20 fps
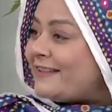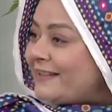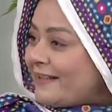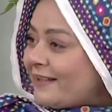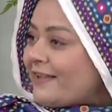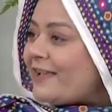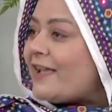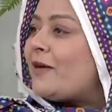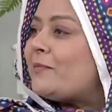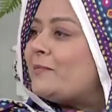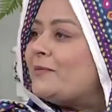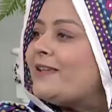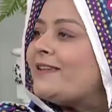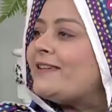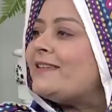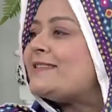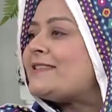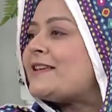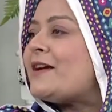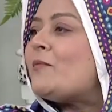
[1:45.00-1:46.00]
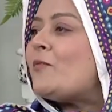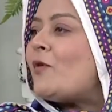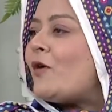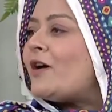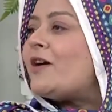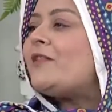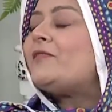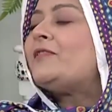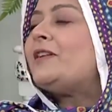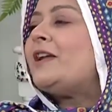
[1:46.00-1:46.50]
अल्लाह कि आपने इसका
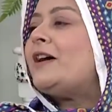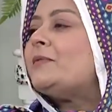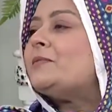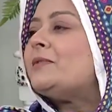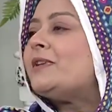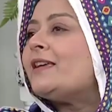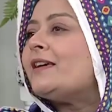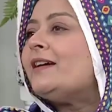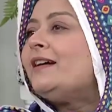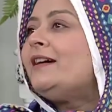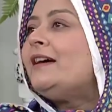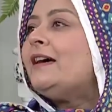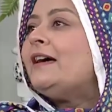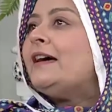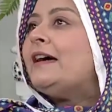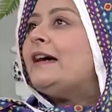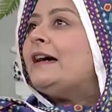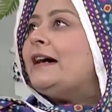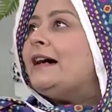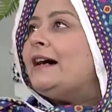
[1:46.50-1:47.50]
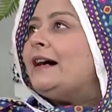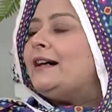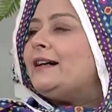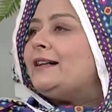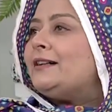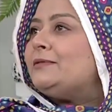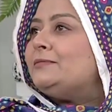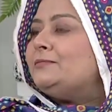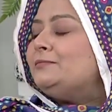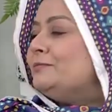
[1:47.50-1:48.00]
मौका फराहम किया
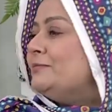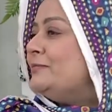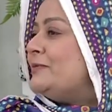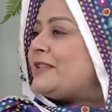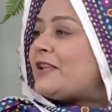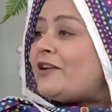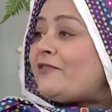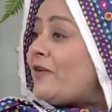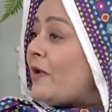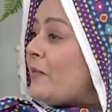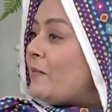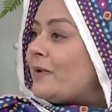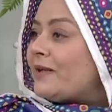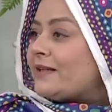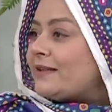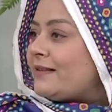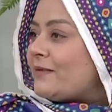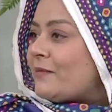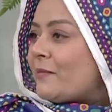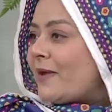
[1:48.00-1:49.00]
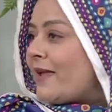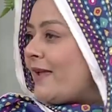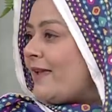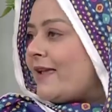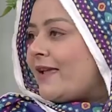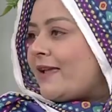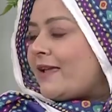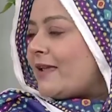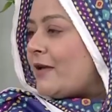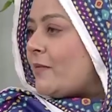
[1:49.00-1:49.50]
सिर्फ हिम्मत मैं हम्म।
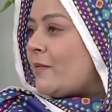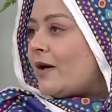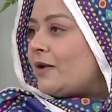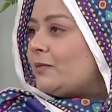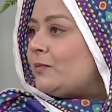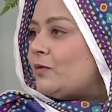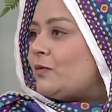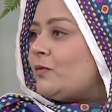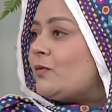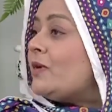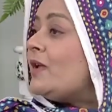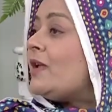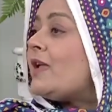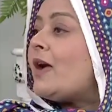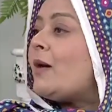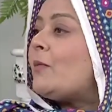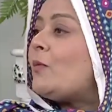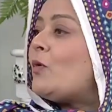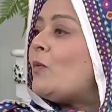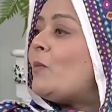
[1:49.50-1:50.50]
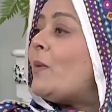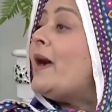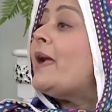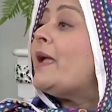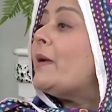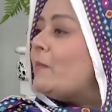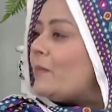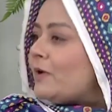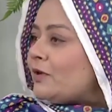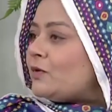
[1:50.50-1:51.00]
एक ये बात बोलूँगी कि आपको बा
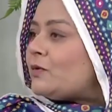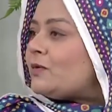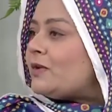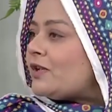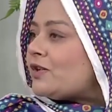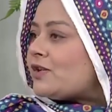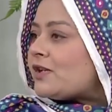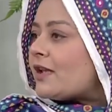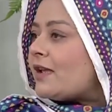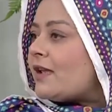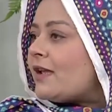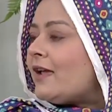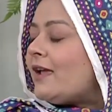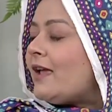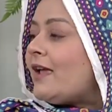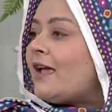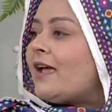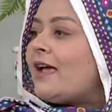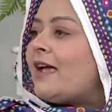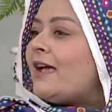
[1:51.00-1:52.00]
हिम्मत होना चाहिए हम्म।